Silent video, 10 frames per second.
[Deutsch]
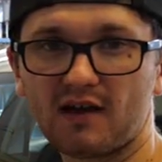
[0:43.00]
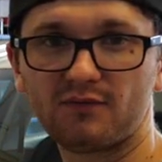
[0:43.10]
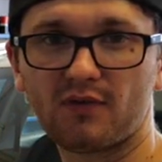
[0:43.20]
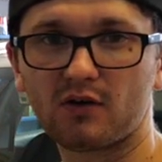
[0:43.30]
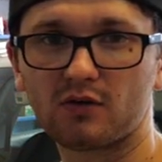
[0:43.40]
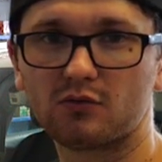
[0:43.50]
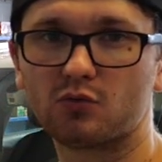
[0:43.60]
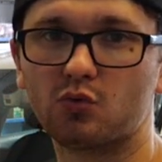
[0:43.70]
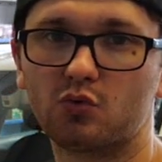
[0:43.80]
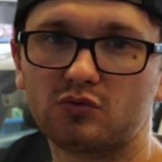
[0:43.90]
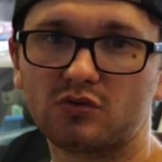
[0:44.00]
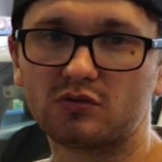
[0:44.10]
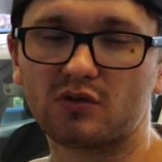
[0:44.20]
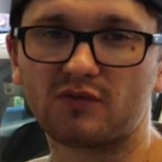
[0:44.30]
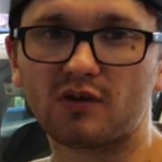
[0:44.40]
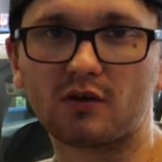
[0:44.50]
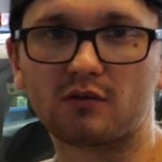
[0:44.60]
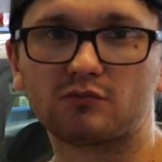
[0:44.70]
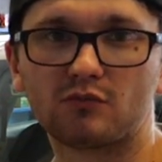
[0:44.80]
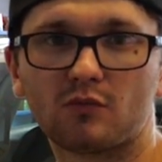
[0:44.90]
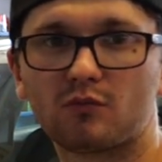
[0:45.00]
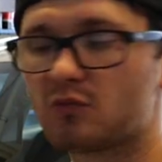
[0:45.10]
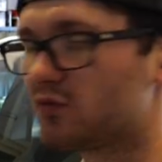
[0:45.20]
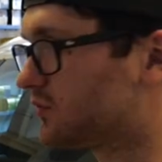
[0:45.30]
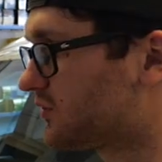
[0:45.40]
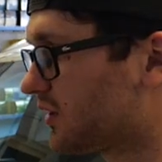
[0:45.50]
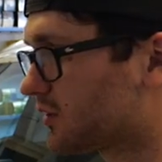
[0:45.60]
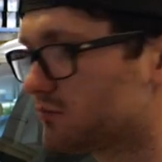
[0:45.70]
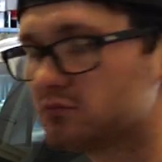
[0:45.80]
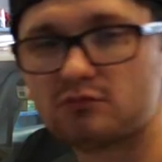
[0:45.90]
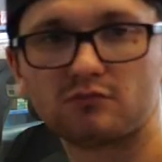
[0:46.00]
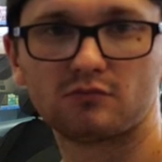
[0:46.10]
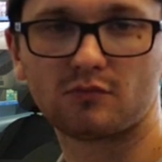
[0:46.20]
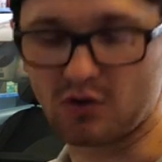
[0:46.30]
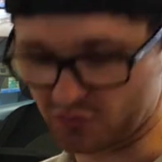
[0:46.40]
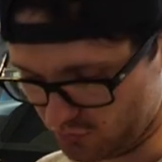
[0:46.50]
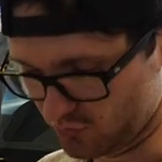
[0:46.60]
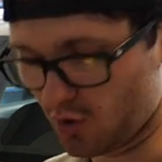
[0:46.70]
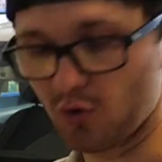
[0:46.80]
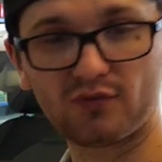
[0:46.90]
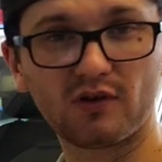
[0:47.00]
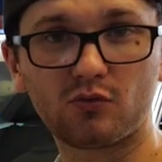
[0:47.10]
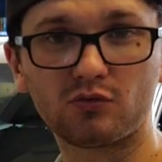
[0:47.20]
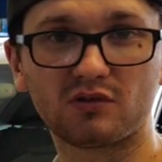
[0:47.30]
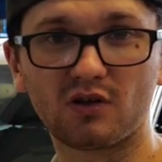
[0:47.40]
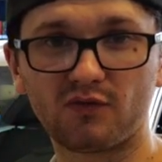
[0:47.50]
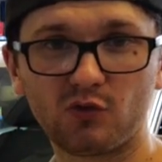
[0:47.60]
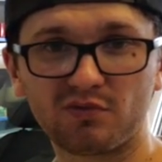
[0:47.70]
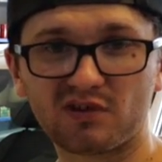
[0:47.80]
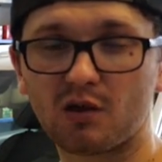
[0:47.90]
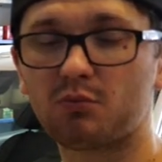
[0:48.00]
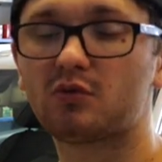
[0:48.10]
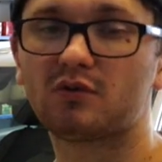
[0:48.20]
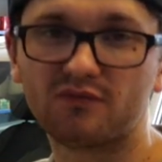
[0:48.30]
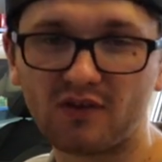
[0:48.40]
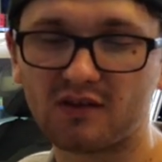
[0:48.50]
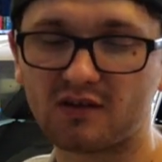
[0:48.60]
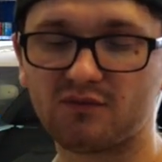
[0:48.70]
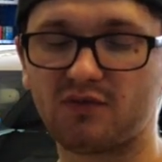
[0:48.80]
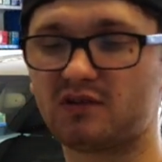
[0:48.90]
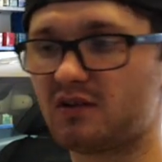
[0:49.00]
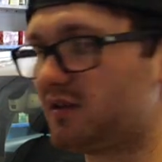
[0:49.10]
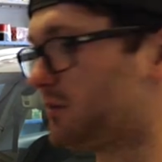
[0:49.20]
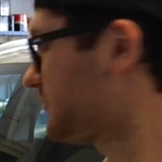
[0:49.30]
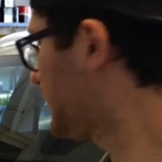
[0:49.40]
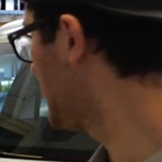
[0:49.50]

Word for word: einfach und deswegen, ich würde sagen, achso, Kauflink unten in der Videobeschreibung, wenn ihr den Filter nicht habt.